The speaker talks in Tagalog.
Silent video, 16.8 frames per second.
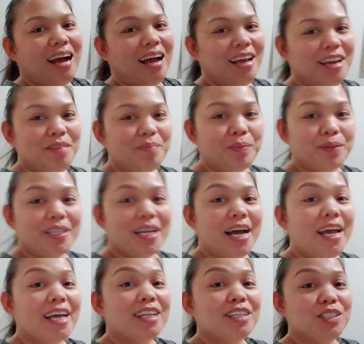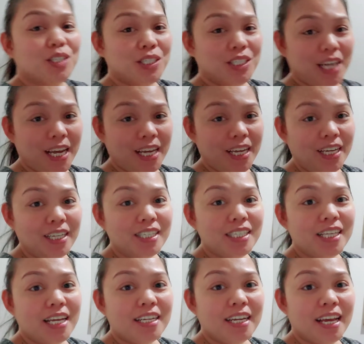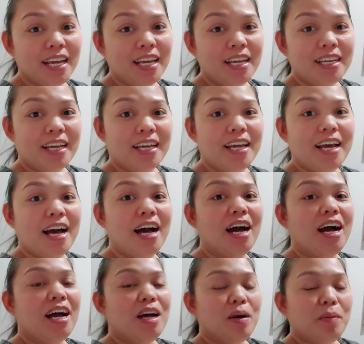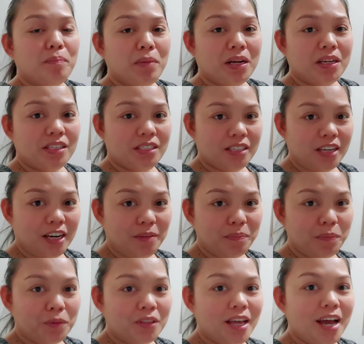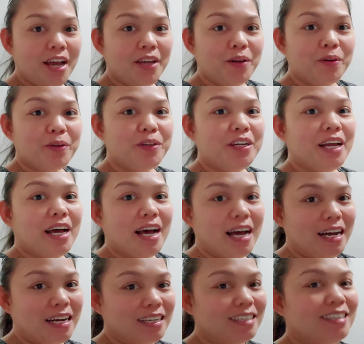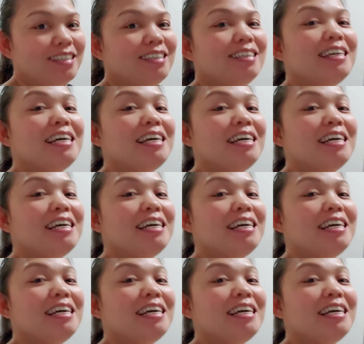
And po dahil today is Sunday, kaya mag-start po tayo ng